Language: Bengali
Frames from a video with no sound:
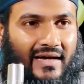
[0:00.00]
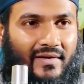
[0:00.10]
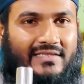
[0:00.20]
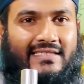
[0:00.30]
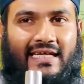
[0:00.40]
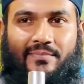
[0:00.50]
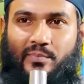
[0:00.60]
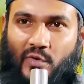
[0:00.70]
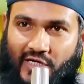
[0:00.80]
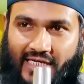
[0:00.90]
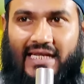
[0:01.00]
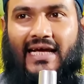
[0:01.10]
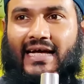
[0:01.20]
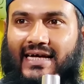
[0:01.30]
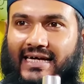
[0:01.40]
নামাজ যারা পড়ে
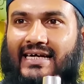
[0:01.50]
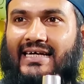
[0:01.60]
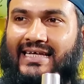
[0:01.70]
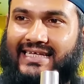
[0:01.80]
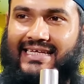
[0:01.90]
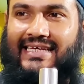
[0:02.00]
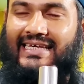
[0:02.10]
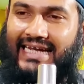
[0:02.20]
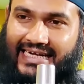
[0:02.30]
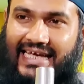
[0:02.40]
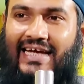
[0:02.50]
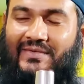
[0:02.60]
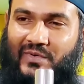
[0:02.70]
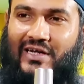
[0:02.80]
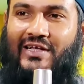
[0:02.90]
না এরা না
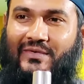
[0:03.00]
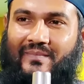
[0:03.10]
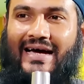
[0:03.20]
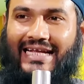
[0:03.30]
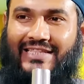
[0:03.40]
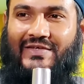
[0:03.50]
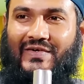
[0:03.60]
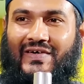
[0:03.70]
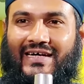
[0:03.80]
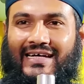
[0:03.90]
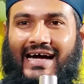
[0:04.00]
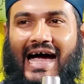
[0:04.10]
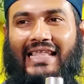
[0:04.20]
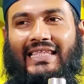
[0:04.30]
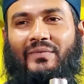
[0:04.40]
হয় বললে মানাত
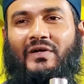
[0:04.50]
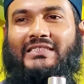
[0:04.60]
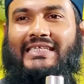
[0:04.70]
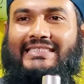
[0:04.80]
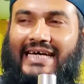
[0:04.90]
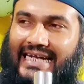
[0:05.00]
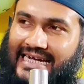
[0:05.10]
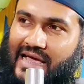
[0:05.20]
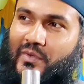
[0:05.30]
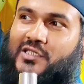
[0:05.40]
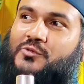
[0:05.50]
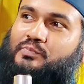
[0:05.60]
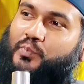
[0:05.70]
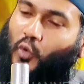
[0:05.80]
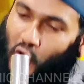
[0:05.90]
আল্লাহ বলছে যারা নামাজ
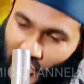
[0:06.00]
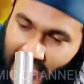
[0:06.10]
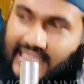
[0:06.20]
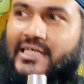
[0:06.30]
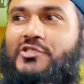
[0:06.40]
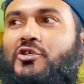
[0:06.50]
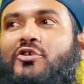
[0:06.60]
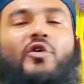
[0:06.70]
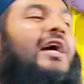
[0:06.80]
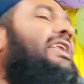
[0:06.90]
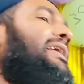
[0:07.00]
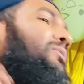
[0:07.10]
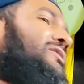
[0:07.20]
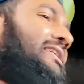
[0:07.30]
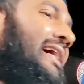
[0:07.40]
পড়ে এদের জন্য ওয়াইল
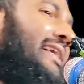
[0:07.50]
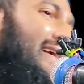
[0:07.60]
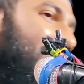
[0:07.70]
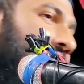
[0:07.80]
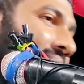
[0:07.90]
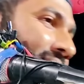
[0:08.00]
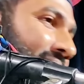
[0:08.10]
নামক জাহান্নাম